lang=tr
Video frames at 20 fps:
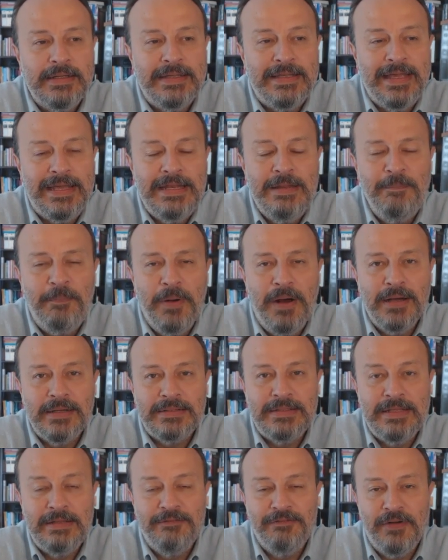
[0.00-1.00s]
yeni
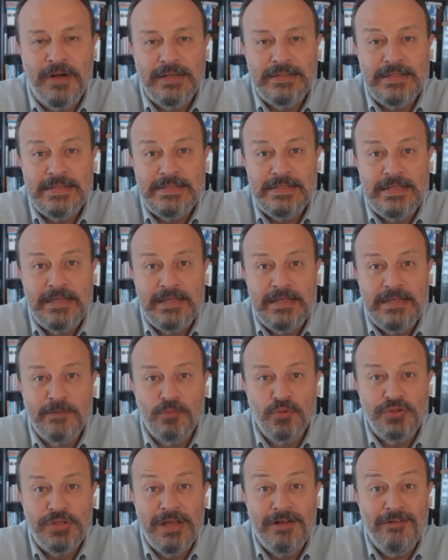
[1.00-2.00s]
parti ifadesiyle de
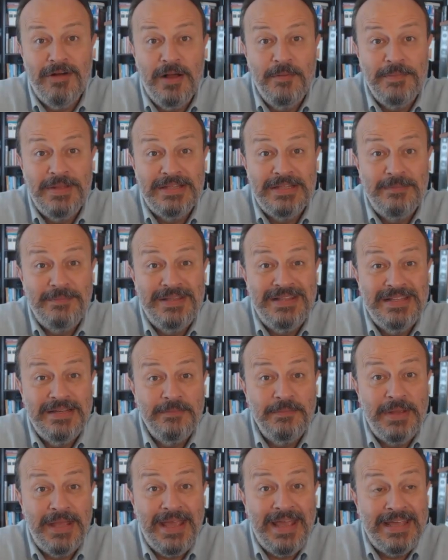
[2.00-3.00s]
bu devam edebilir
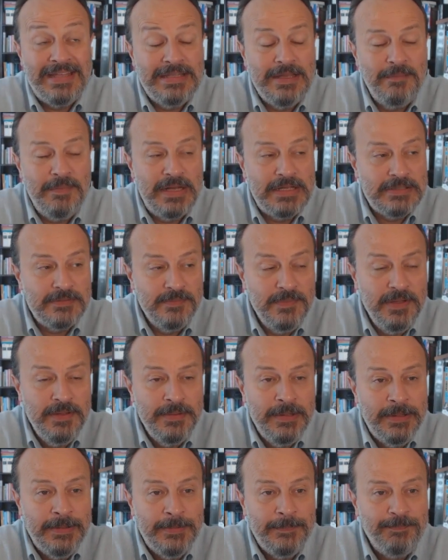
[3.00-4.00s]
mi edemez mi
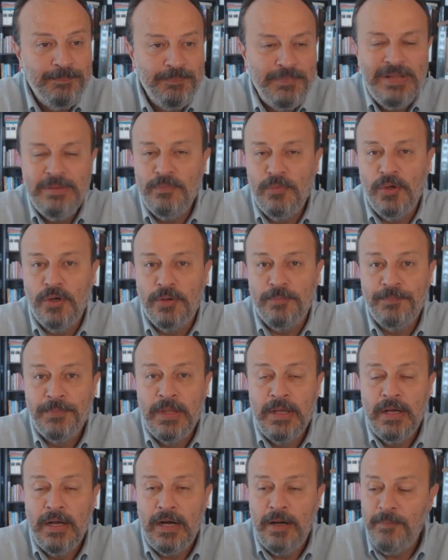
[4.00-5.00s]
bilmiyorum.
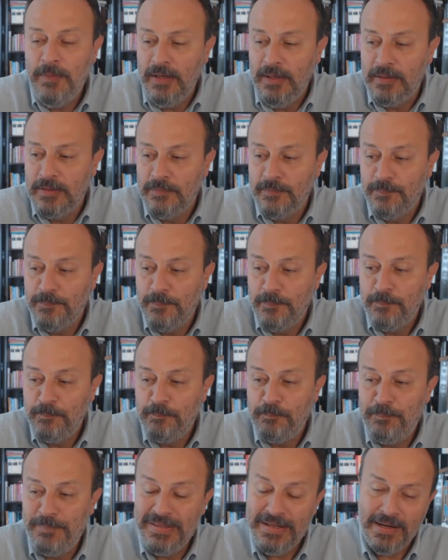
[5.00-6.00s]
Ama
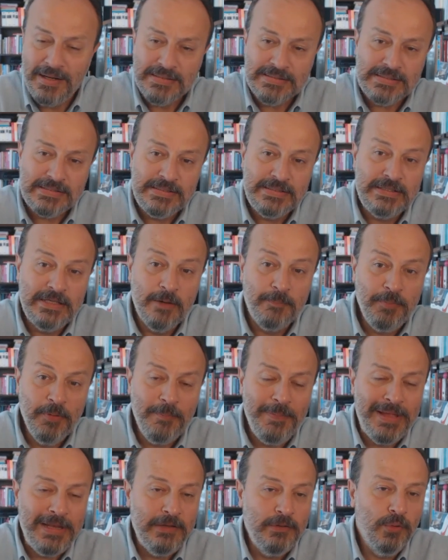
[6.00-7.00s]
biraz
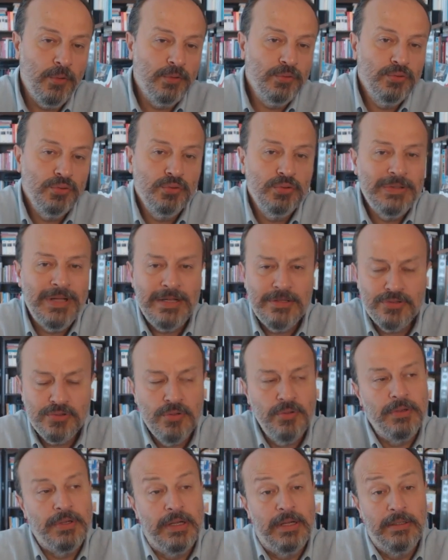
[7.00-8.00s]
yapı belli olduktan
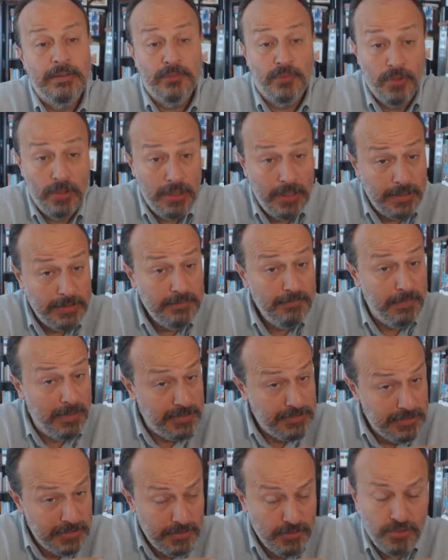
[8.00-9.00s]
sonra Koray Aydın
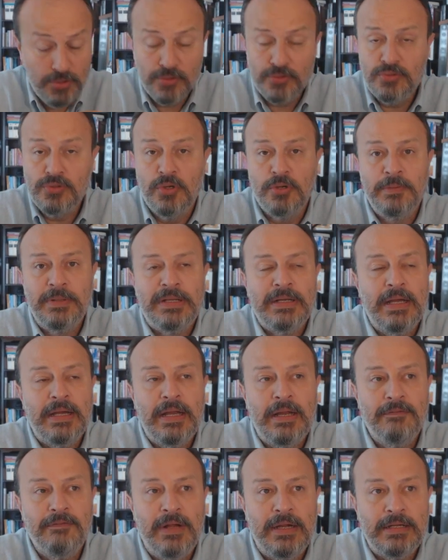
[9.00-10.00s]
bence de çok zor bir
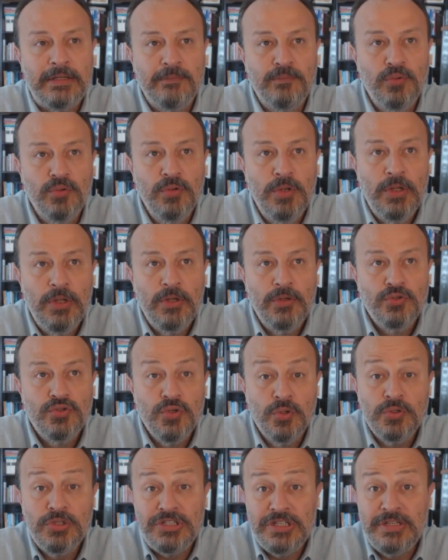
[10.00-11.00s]
karar verdi. Bu
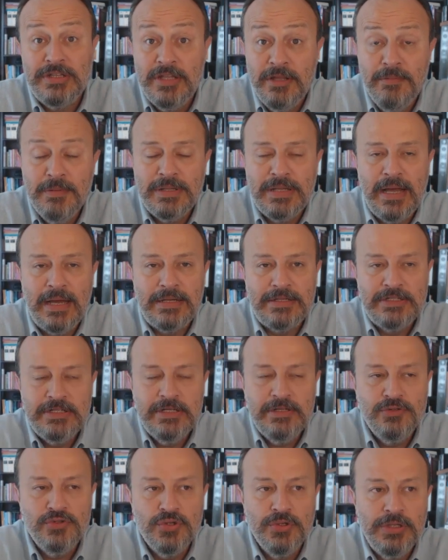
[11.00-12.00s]
çok ciddi bir
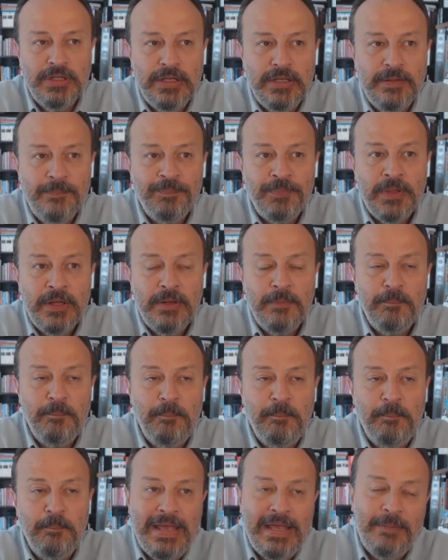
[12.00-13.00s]
tercih. Çünkü
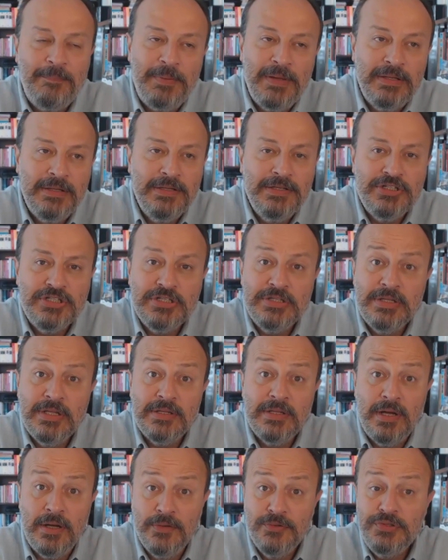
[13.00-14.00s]
MHP'nin
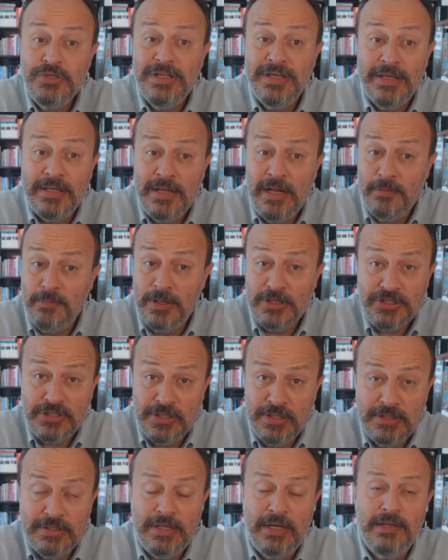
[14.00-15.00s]
içinde daha önce de genel
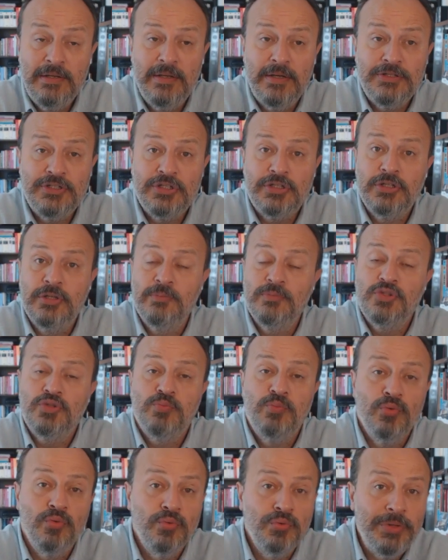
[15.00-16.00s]
başkan adaylığı
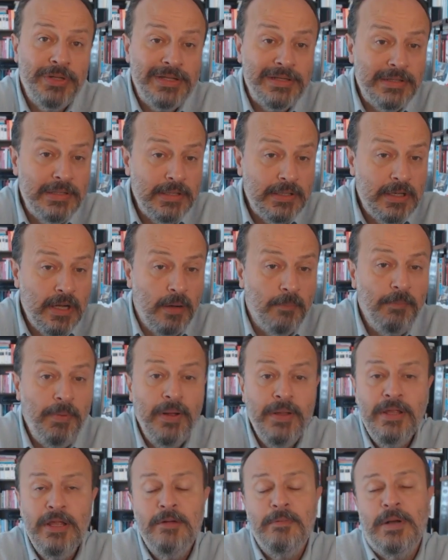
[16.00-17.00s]
açıklamış. Bununla ilgili
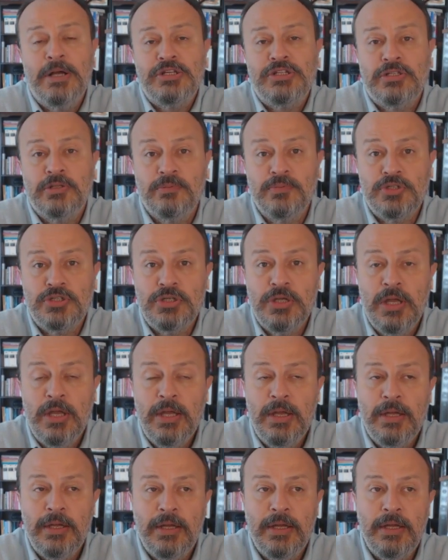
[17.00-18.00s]
kampanyaya başlamış.
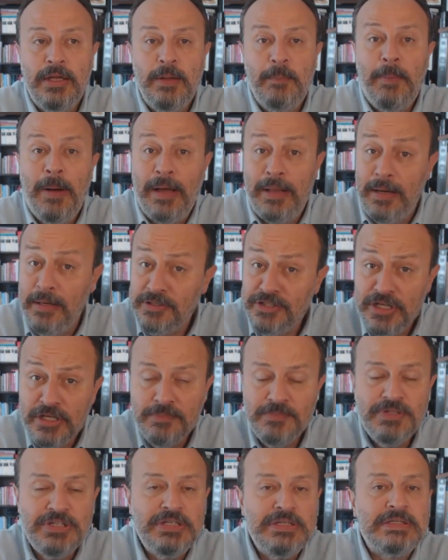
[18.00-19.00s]
E, bayrak
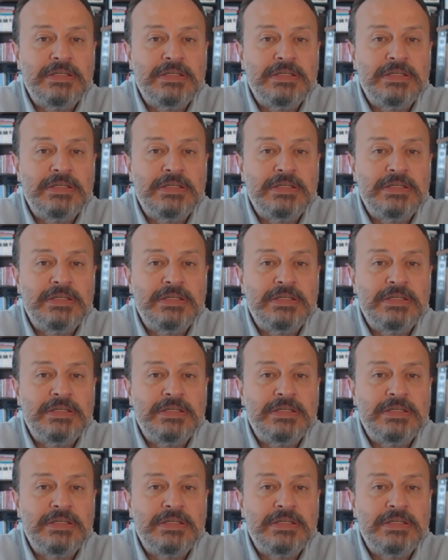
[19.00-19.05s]
çekmiş